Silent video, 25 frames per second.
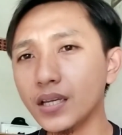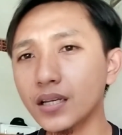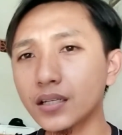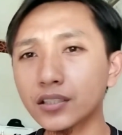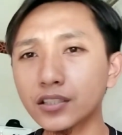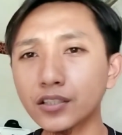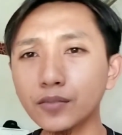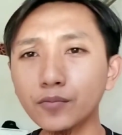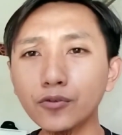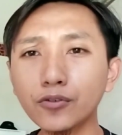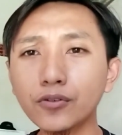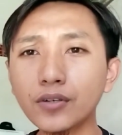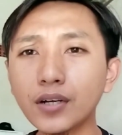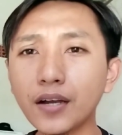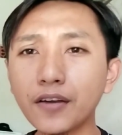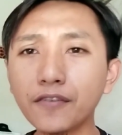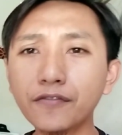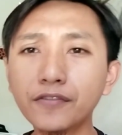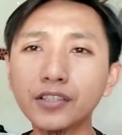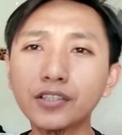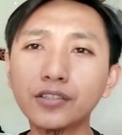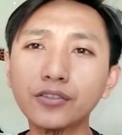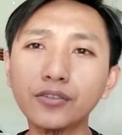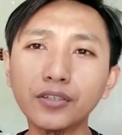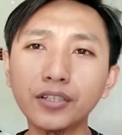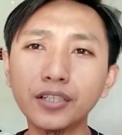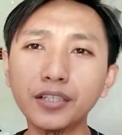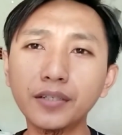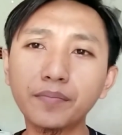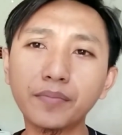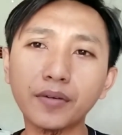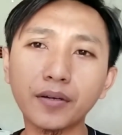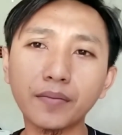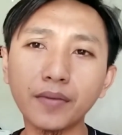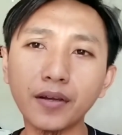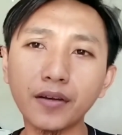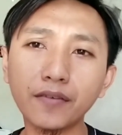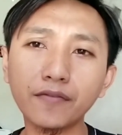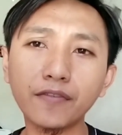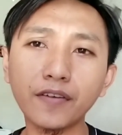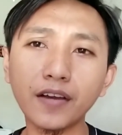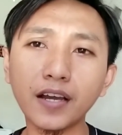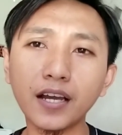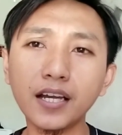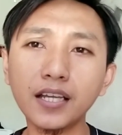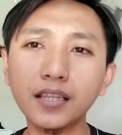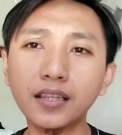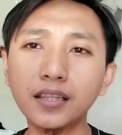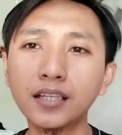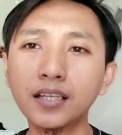Semoga video ini
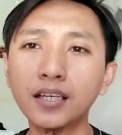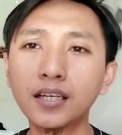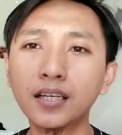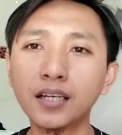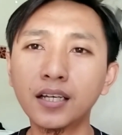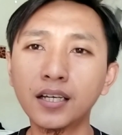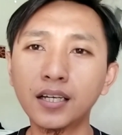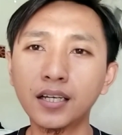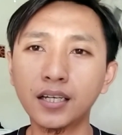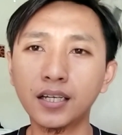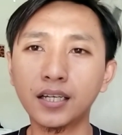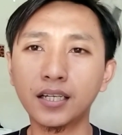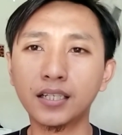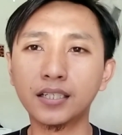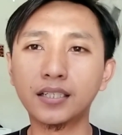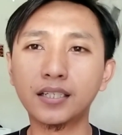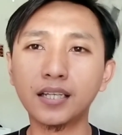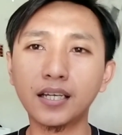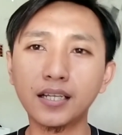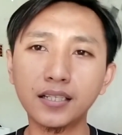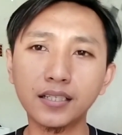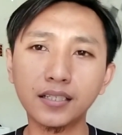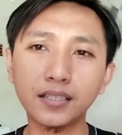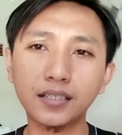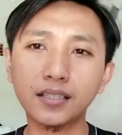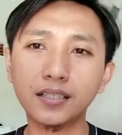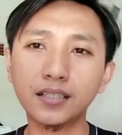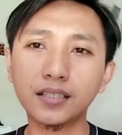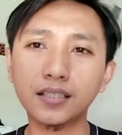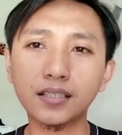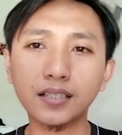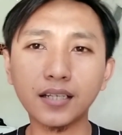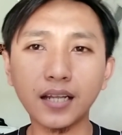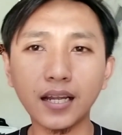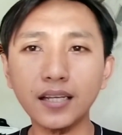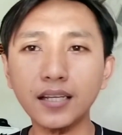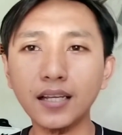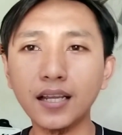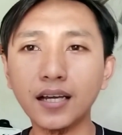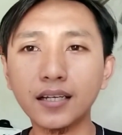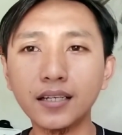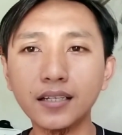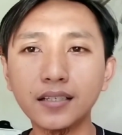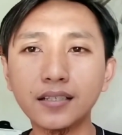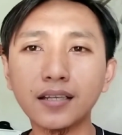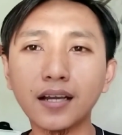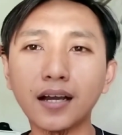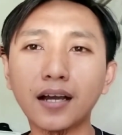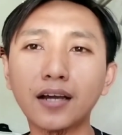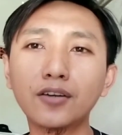bermanfaat dan sekali
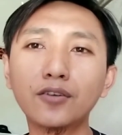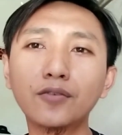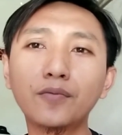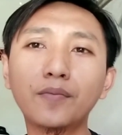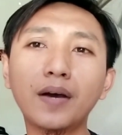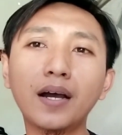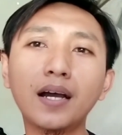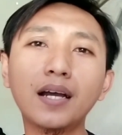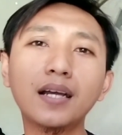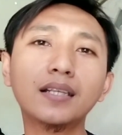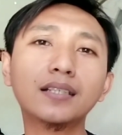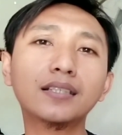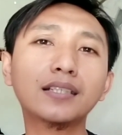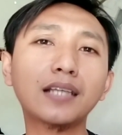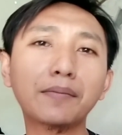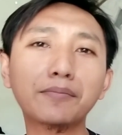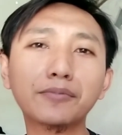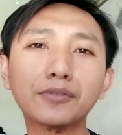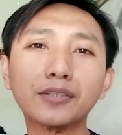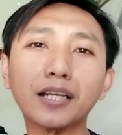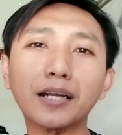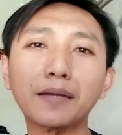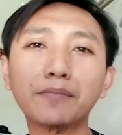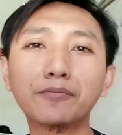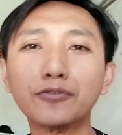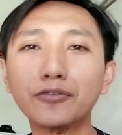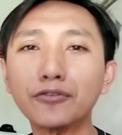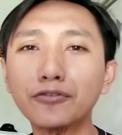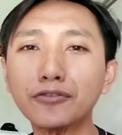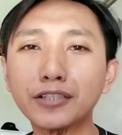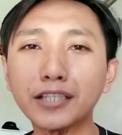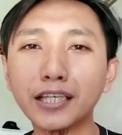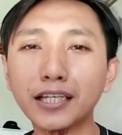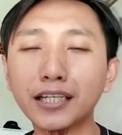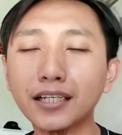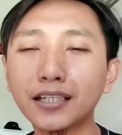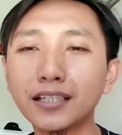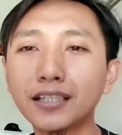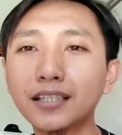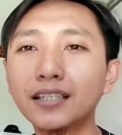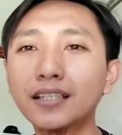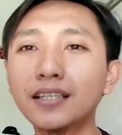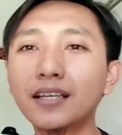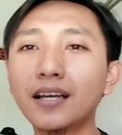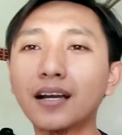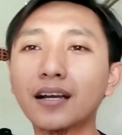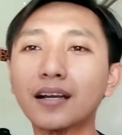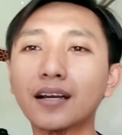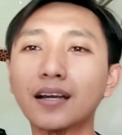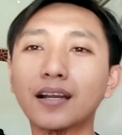lagi jangan lupa subscribe dulu channel
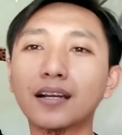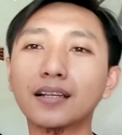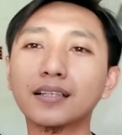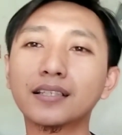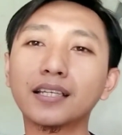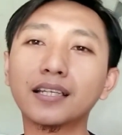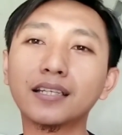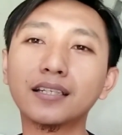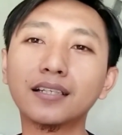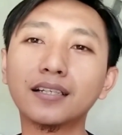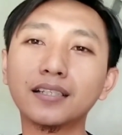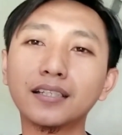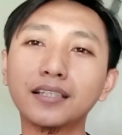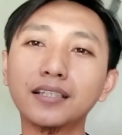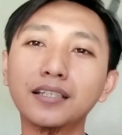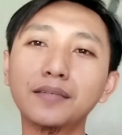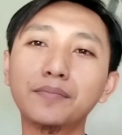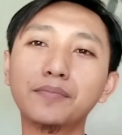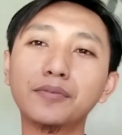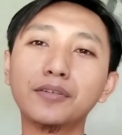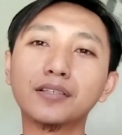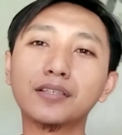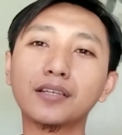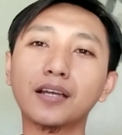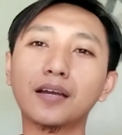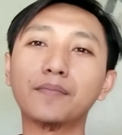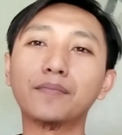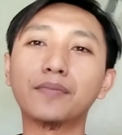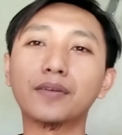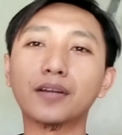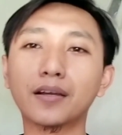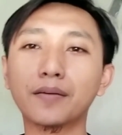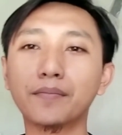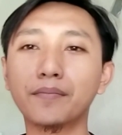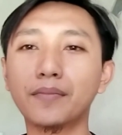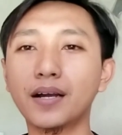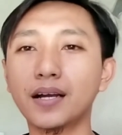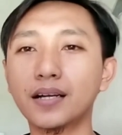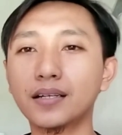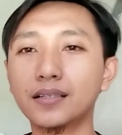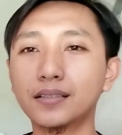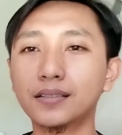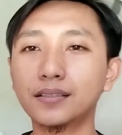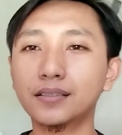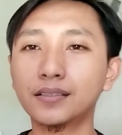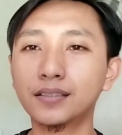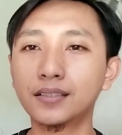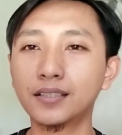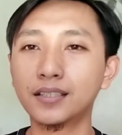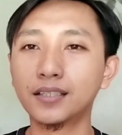ini agar channel ini bisa berkembang
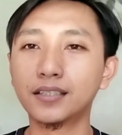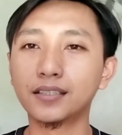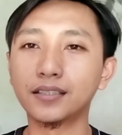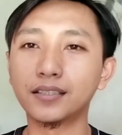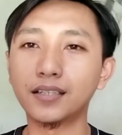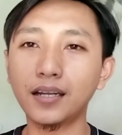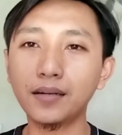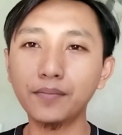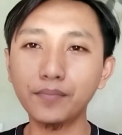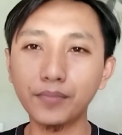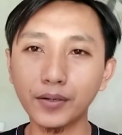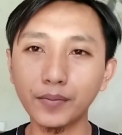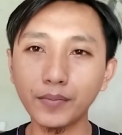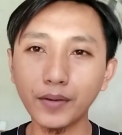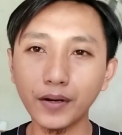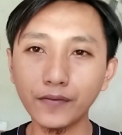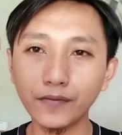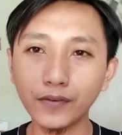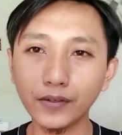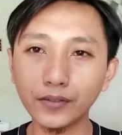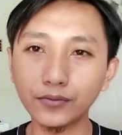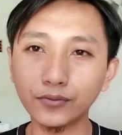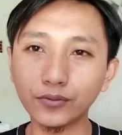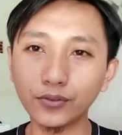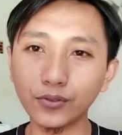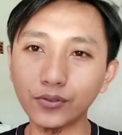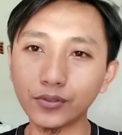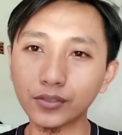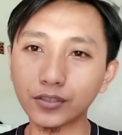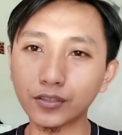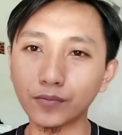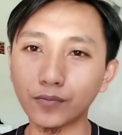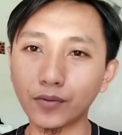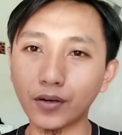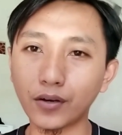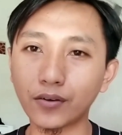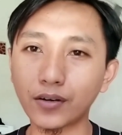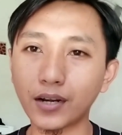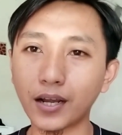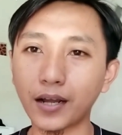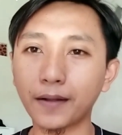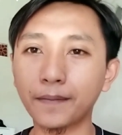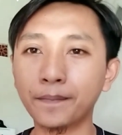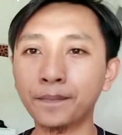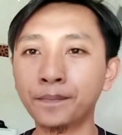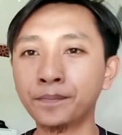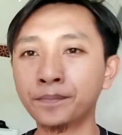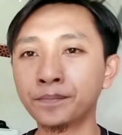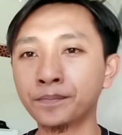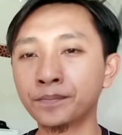dan bermanfaat untuk semua orang.
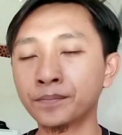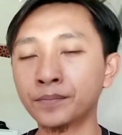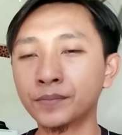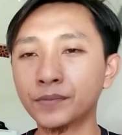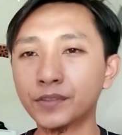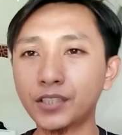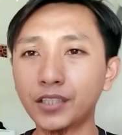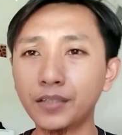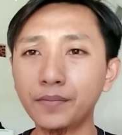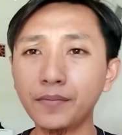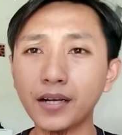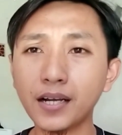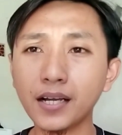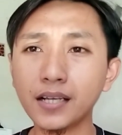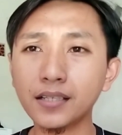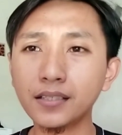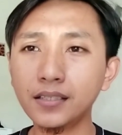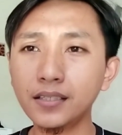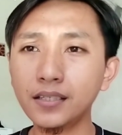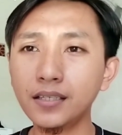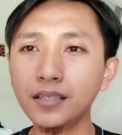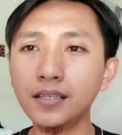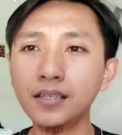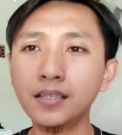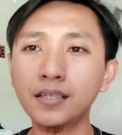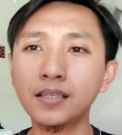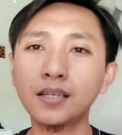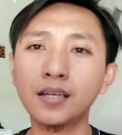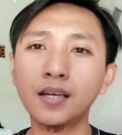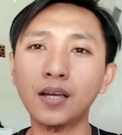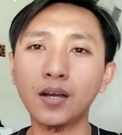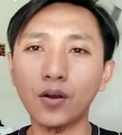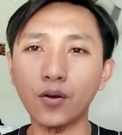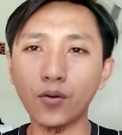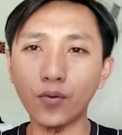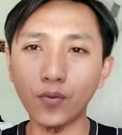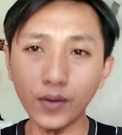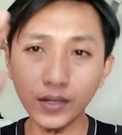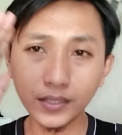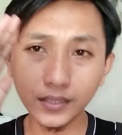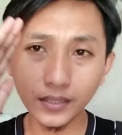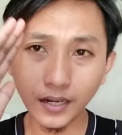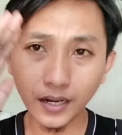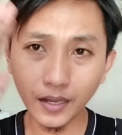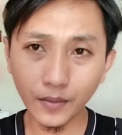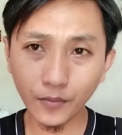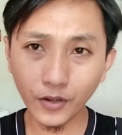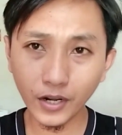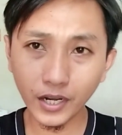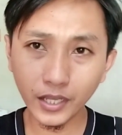Terima kasih.
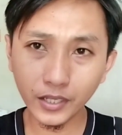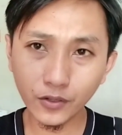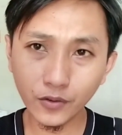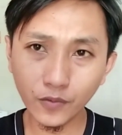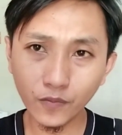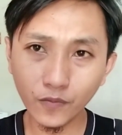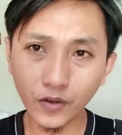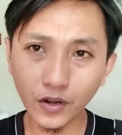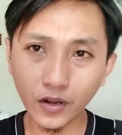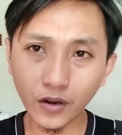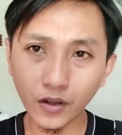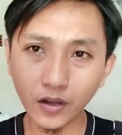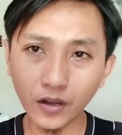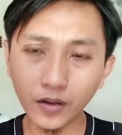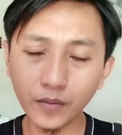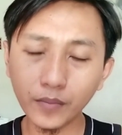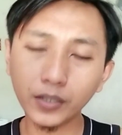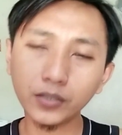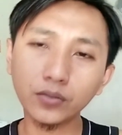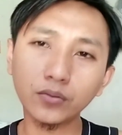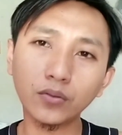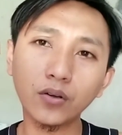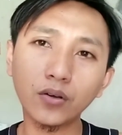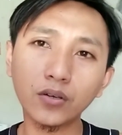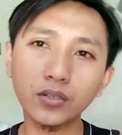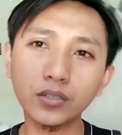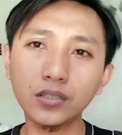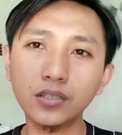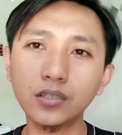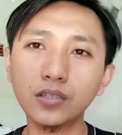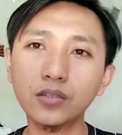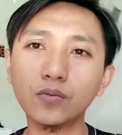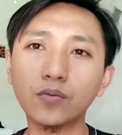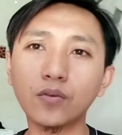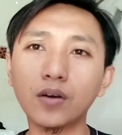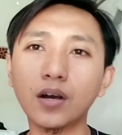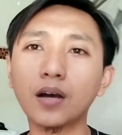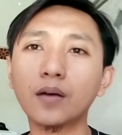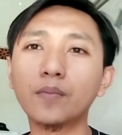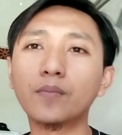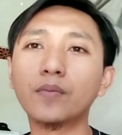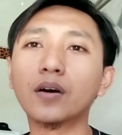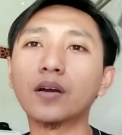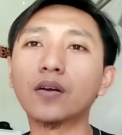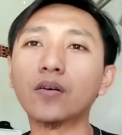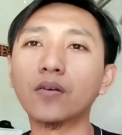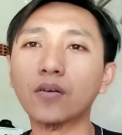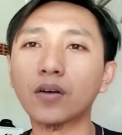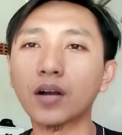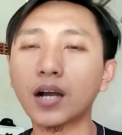Wassalamualaikum warahmatullahi
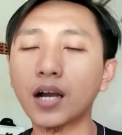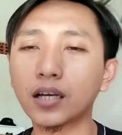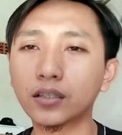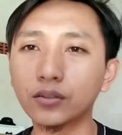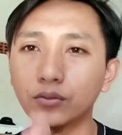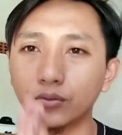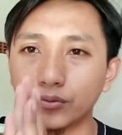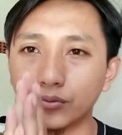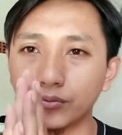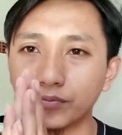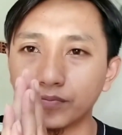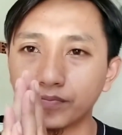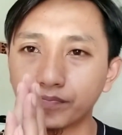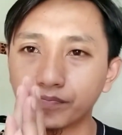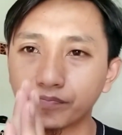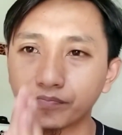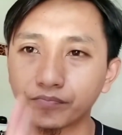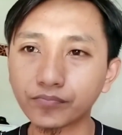wabarakatuh.